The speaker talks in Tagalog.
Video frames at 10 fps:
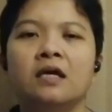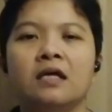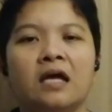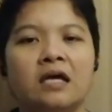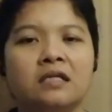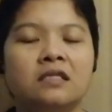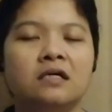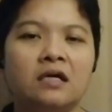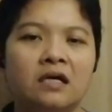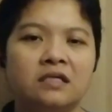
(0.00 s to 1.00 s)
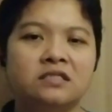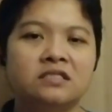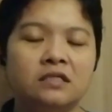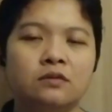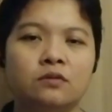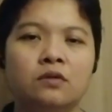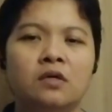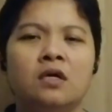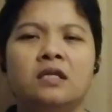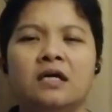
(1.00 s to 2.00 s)
kahit ng kahit sino.
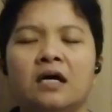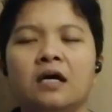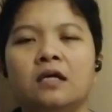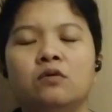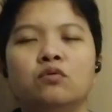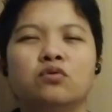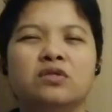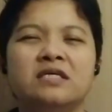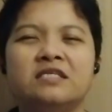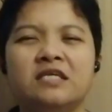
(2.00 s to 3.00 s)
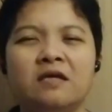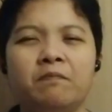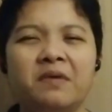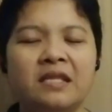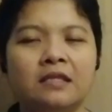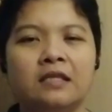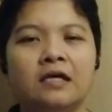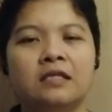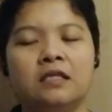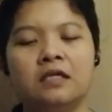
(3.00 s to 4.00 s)
Nakakalungkot isipin
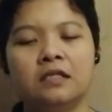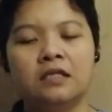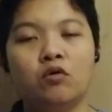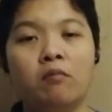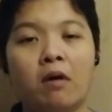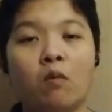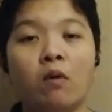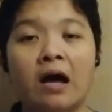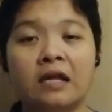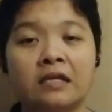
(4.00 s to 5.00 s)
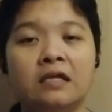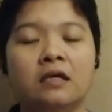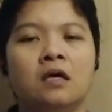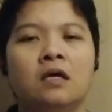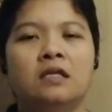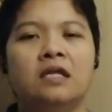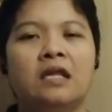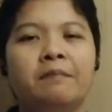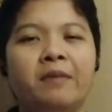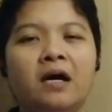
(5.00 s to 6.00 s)
at hindi ko mawari na
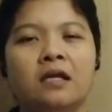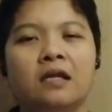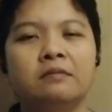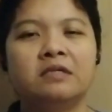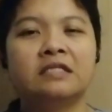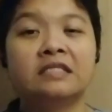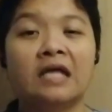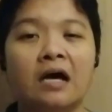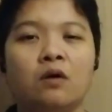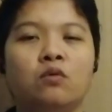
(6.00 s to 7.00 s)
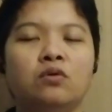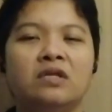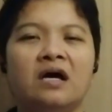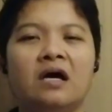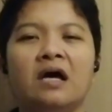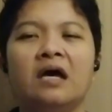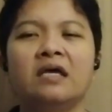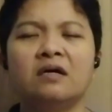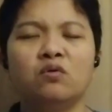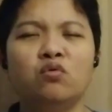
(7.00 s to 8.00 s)
napakaraming tao
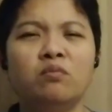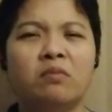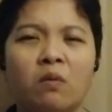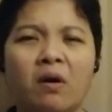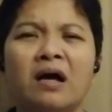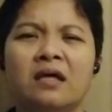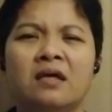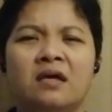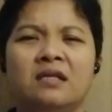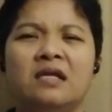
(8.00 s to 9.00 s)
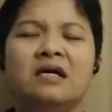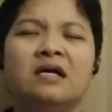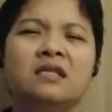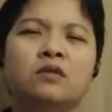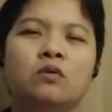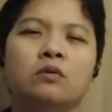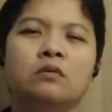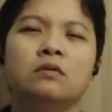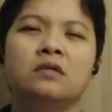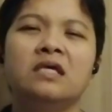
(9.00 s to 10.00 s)
nakakayang gumawa ng
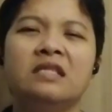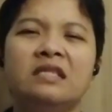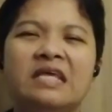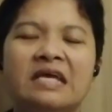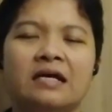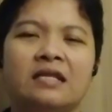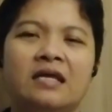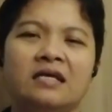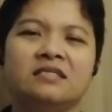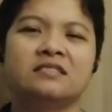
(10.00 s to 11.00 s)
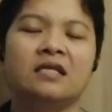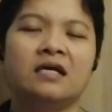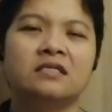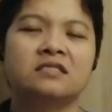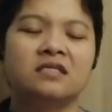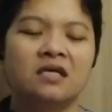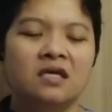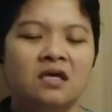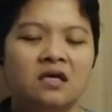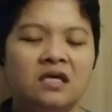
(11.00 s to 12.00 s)
ganitong hindi ka nais-nais,
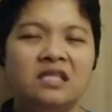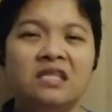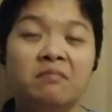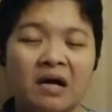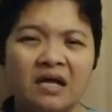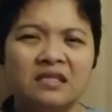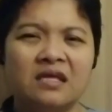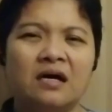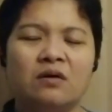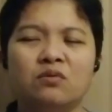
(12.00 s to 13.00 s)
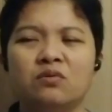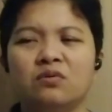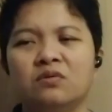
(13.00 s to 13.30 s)
hindi makatao